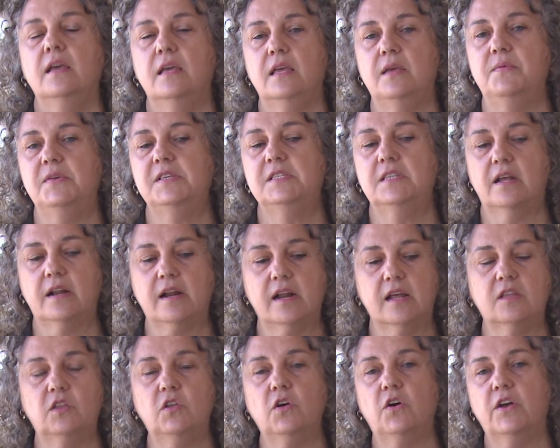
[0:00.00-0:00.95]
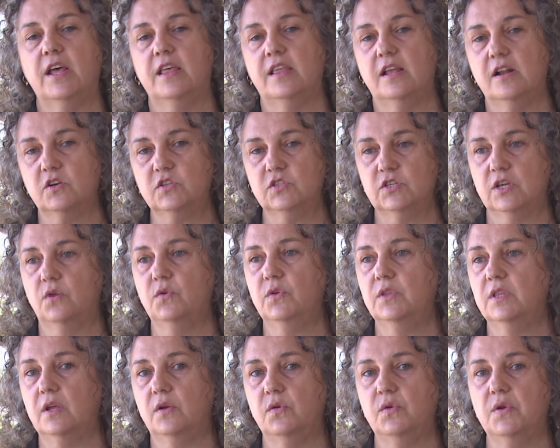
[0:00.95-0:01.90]
y Vicerrectoras del Consejo
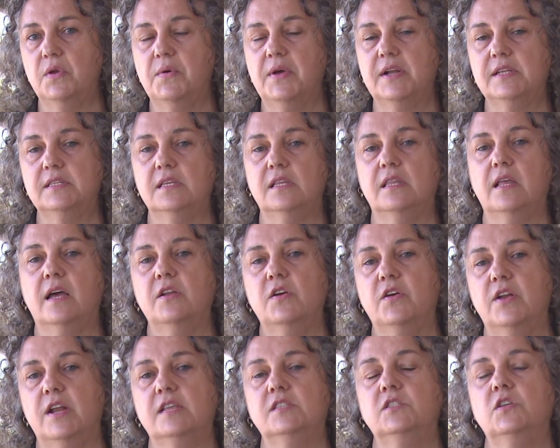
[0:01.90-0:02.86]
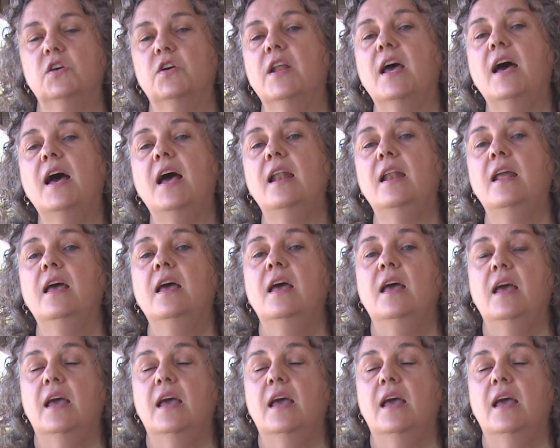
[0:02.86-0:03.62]
Interuniversitario Nacional